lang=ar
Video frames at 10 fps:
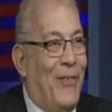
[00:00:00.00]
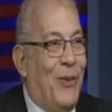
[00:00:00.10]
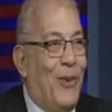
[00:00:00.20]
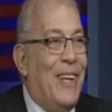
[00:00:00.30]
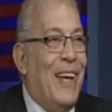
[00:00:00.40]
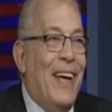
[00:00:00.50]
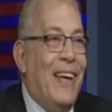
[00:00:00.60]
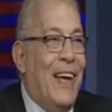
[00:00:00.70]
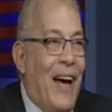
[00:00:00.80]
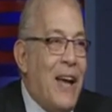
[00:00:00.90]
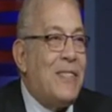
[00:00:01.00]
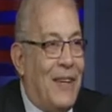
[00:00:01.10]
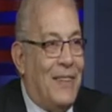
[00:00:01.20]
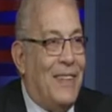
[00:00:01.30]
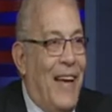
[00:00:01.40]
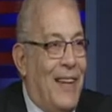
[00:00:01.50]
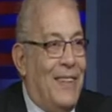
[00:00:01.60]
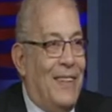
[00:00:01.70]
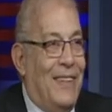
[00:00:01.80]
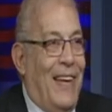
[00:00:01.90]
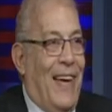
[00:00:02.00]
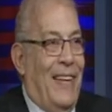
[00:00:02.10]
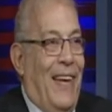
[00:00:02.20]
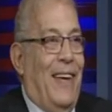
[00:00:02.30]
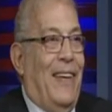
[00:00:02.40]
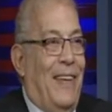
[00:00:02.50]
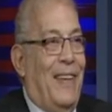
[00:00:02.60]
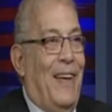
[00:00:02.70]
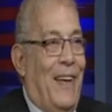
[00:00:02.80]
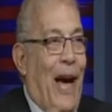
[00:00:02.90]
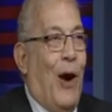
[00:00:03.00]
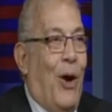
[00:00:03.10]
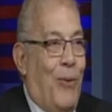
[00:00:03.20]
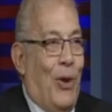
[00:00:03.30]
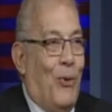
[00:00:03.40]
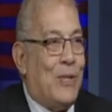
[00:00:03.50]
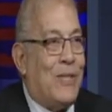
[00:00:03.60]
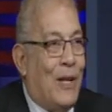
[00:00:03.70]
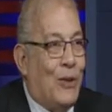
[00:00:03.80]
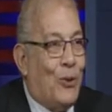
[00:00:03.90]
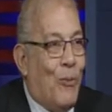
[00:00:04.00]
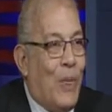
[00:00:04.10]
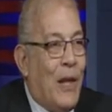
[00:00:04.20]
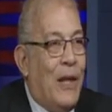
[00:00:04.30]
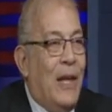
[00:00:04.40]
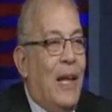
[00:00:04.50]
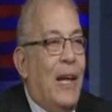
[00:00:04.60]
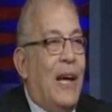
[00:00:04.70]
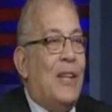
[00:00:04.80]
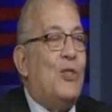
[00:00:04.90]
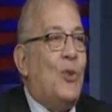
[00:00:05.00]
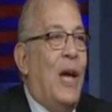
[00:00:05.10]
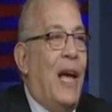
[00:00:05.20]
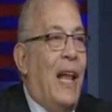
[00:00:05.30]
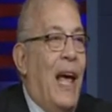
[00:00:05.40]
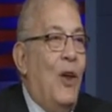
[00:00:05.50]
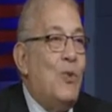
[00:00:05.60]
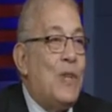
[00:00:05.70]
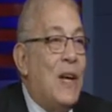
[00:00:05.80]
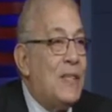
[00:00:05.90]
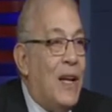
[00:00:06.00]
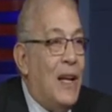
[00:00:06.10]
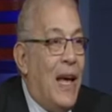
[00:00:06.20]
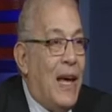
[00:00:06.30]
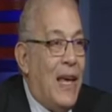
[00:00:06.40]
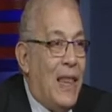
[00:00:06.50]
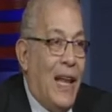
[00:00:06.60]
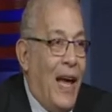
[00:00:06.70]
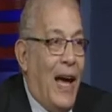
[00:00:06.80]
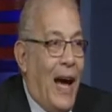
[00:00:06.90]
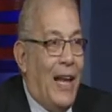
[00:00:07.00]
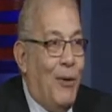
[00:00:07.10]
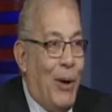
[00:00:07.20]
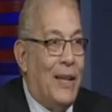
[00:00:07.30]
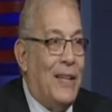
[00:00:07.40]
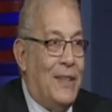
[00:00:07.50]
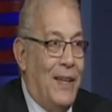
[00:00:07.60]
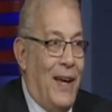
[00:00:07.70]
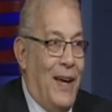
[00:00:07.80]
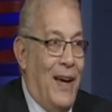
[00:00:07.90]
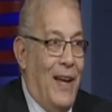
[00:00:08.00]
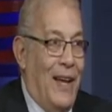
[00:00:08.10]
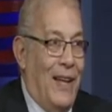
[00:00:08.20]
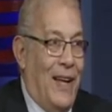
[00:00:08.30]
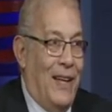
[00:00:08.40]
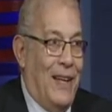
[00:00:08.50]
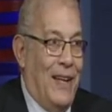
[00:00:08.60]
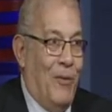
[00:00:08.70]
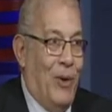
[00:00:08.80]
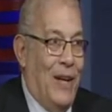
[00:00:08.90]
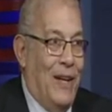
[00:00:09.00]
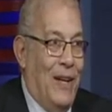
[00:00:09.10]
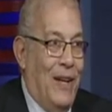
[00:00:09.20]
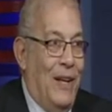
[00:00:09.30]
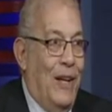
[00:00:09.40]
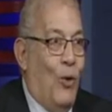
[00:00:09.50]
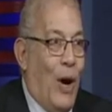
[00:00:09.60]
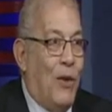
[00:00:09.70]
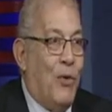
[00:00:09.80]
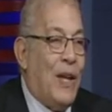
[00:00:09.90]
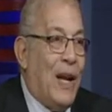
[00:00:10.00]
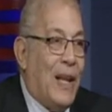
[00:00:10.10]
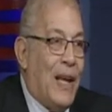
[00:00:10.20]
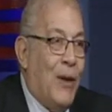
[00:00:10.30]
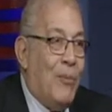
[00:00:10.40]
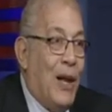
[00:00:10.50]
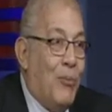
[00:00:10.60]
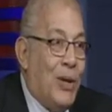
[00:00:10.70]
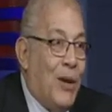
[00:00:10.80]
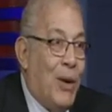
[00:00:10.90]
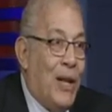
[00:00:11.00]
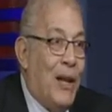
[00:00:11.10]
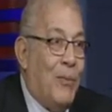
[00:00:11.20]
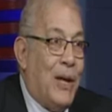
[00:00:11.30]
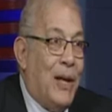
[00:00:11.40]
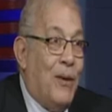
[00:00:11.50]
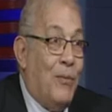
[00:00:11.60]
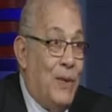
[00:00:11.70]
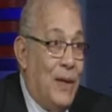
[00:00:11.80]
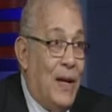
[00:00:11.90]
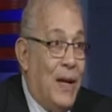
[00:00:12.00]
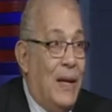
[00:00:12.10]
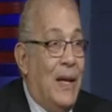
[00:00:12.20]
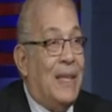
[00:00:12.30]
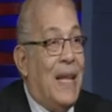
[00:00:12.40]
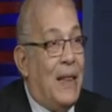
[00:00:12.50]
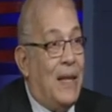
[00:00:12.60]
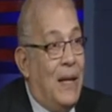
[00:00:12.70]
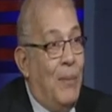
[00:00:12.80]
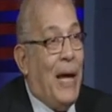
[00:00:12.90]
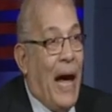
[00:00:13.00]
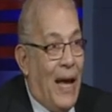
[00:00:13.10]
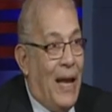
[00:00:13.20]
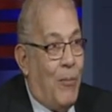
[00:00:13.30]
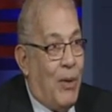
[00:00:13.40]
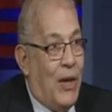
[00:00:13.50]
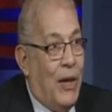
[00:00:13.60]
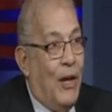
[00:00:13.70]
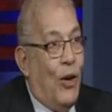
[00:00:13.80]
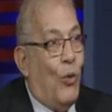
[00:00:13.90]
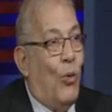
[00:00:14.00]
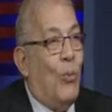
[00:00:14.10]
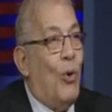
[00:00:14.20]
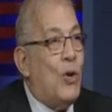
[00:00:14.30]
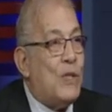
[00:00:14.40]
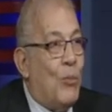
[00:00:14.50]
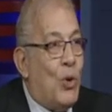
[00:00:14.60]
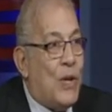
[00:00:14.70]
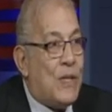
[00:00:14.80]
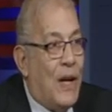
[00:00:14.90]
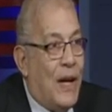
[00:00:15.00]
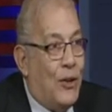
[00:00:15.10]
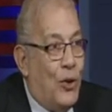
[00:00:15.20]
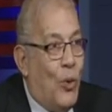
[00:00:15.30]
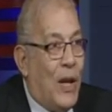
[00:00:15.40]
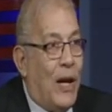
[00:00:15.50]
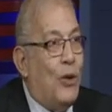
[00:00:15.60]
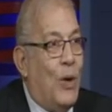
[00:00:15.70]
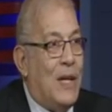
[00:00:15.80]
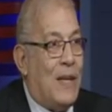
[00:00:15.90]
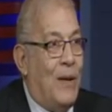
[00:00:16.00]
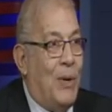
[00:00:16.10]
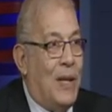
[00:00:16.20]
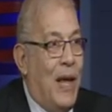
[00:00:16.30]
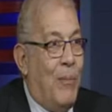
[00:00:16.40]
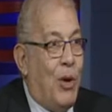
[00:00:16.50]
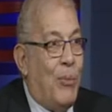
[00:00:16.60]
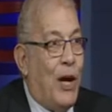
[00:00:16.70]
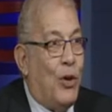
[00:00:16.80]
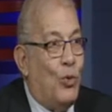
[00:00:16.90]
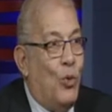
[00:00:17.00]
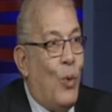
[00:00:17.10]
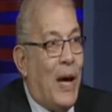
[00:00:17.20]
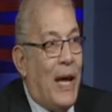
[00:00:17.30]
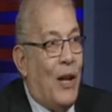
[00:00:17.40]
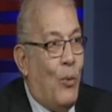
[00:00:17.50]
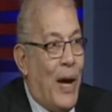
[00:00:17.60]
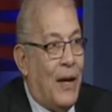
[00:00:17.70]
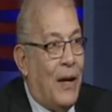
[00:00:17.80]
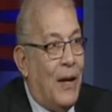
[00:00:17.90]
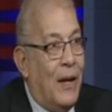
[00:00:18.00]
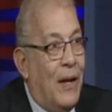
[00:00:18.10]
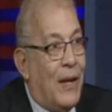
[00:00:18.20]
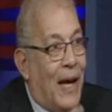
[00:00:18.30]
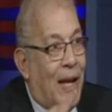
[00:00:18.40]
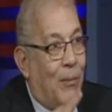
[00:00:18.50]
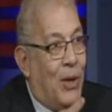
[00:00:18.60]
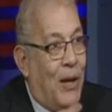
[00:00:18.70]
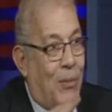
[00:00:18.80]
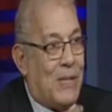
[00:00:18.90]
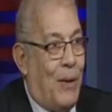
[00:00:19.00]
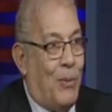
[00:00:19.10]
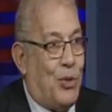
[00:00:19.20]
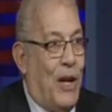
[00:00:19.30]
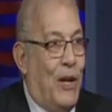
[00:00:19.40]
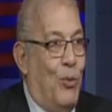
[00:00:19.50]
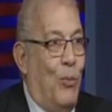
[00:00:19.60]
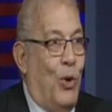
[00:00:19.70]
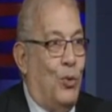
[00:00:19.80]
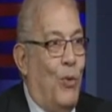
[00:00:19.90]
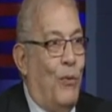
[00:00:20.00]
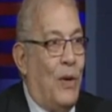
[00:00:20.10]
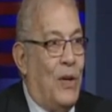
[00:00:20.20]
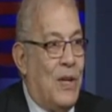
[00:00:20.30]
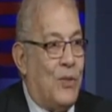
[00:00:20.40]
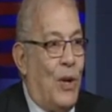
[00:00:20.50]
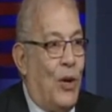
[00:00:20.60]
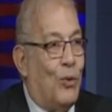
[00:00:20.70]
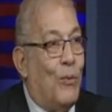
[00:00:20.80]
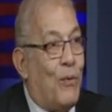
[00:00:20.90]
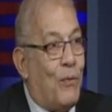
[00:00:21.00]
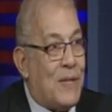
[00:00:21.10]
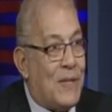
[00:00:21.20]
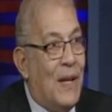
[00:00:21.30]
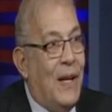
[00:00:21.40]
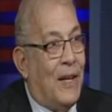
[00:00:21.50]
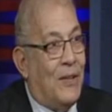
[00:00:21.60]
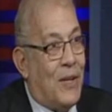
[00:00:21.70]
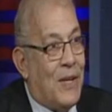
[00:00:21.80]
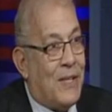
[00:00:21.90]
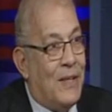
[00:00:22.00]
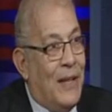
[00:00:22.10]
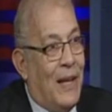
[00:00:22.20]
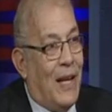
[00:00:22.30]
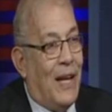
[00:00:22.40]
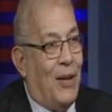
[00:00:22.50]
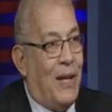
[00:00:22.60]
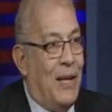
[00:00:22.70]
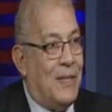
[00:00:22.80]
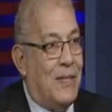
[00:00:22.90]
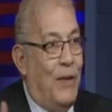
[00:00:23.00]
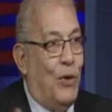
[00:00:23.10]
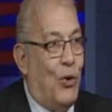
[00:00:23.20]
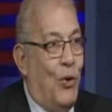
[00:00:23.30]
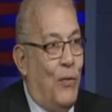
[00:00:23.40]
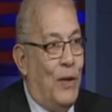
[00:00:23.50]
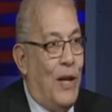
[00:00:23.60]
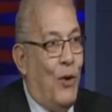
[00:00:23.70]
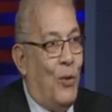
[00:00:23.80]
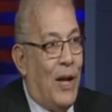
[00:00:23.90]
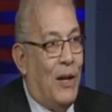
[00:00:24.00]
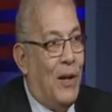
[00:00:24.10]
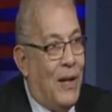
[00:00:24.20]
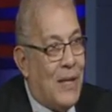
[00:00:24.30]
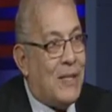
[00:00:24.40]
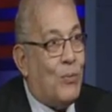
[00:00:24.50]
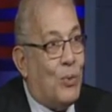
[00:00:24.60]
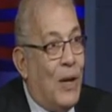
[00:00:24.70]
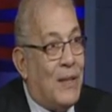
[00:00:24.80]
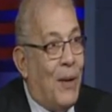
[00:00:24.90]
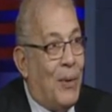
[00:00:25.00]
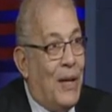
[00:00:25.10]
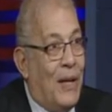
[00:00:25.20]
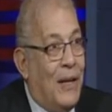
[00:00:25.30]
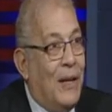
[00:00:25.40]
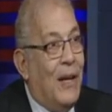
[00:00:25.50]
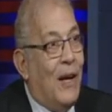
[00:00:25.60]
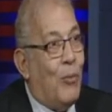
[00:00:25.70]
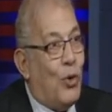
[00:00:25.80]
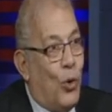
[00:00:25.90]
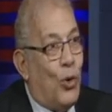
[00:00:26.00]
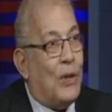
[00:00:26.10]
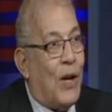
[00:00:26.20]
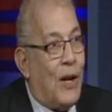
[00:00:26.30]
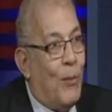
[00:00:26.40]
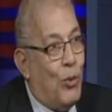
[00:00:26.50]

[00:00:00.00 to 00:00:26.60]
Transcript: بنقول آه. آه. حصل يعني آه. يعني هي كده عوامل وصلته أيوة. آه. السؤال هل هو سيظل هكذا؟ لا عليه بعدات النجاح اللي احنا هنتكلم عليها آه. وعلى فكره الكلام ده البرنامج اللي انا بتكلم فيه ده تدريبي عالمي ومعظم رؤساء الدول خدوا هذا البرنامج بياخدوه وجها لوجه يعني بيجي مثلا مش هيجيبوهم يحطوهم في كلاس ولا يحطوهم في فصل دراسي لكن كان ستيفن كوفي ده وكان الناس التابعين ليه بيروحوا يدربوا